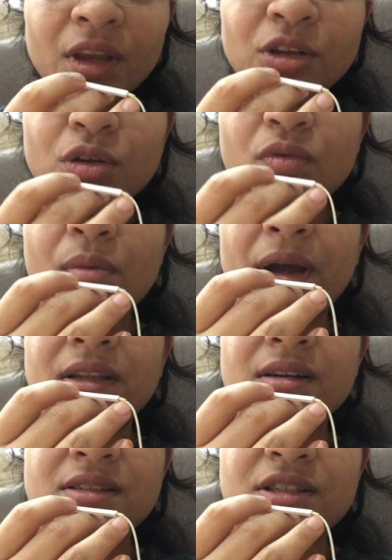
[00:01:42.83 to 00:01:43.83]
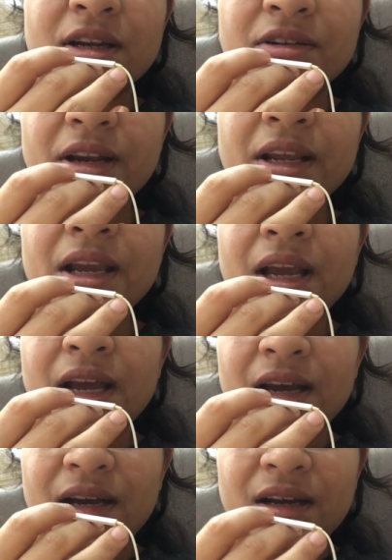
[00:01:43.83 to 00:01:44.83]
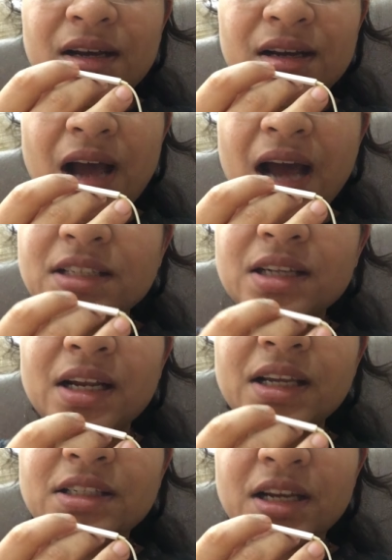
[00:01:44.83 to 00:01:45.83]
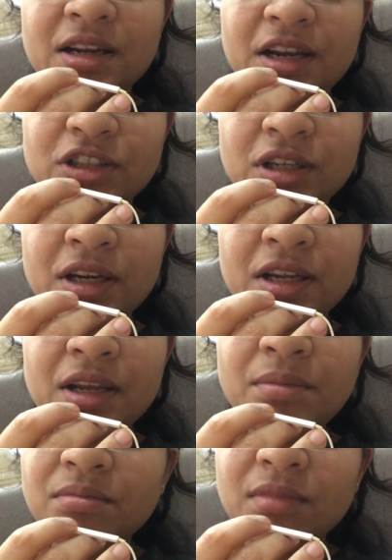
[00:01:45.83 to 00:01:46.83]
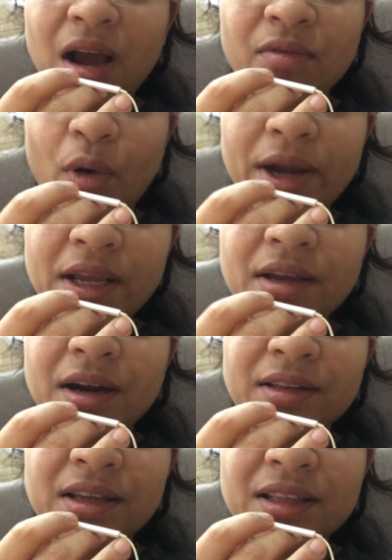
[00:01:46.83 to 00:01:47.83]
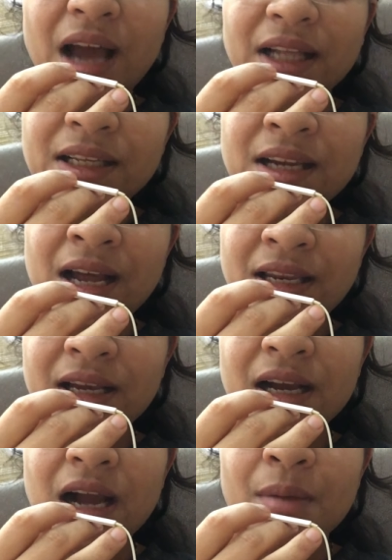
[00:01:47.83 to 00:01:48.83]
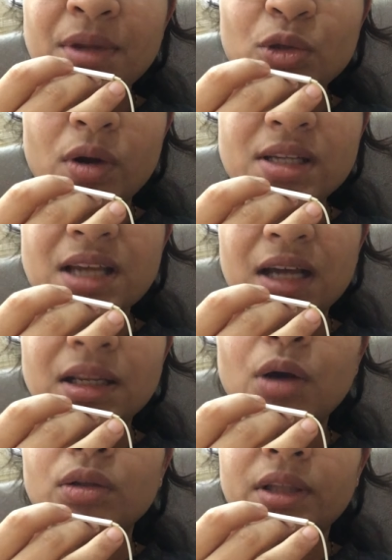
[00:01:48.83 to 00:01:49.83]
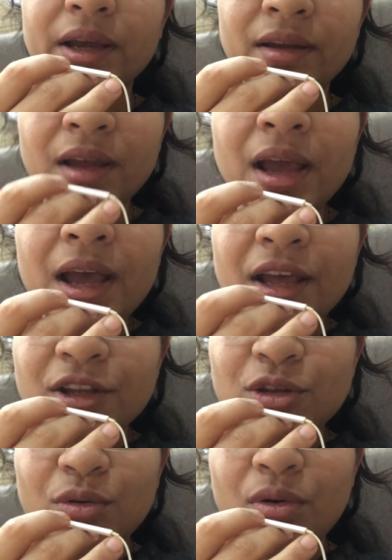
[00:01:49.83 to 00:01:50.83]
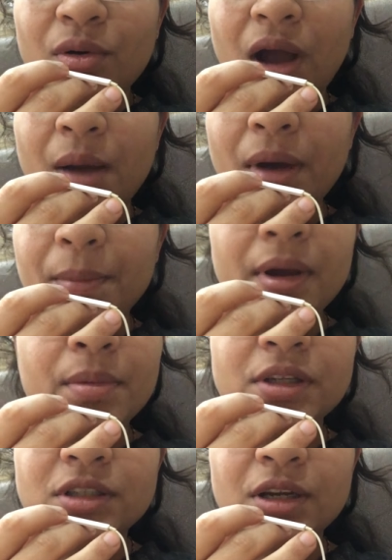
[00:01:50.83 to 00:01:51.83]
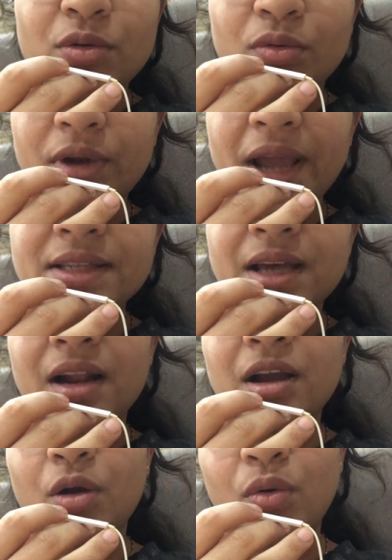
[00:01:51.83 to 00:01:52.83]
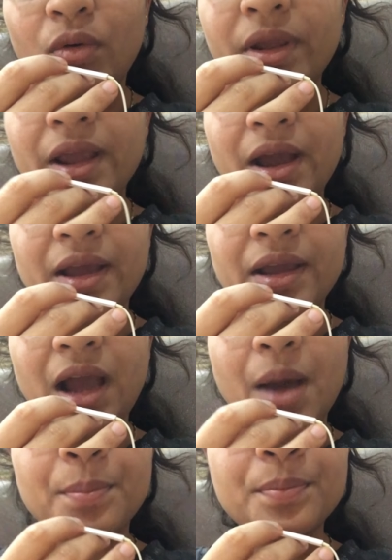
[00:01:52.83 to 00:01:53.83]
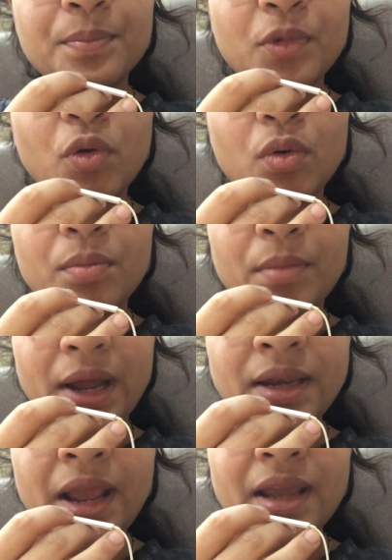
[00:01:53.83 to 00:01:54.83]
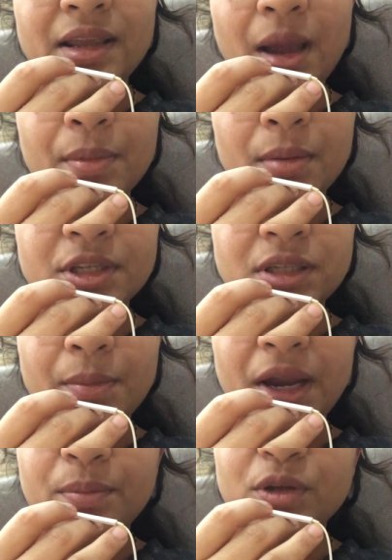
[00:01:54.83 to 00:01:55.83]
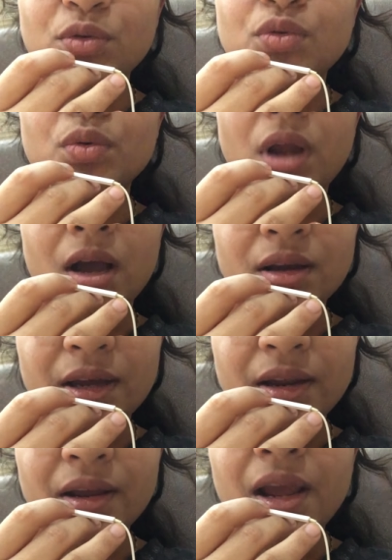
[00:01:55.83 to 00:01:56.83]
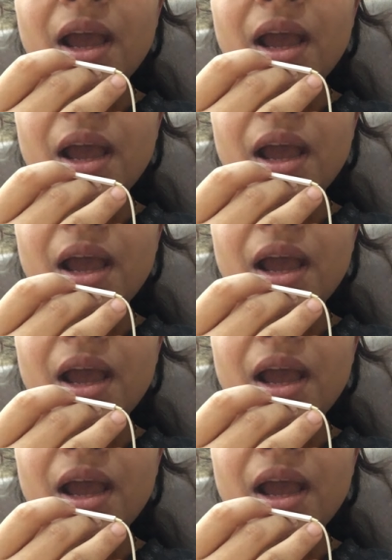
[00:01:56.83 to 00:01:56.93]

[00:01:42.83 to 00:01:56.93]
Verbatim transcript: तो वो मदर्स जनरली आजकल की जनरेशन की अवॉइड ही करती हैं दादी नानी का काम ये थोड़ा ज़्यादा होता है तो अब आपका बच्चा दो ढाई साल का हो गया है आपको मन है कि आपका बच्चा बेड पे सुसु ना करे